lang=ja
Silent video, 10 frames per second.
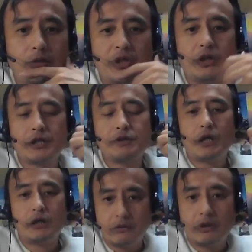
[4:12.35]
あの見る価値
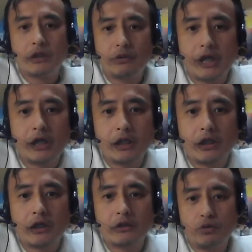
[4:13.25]
はあるあの映画だっ
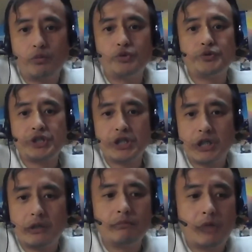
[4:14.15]
たと思うし、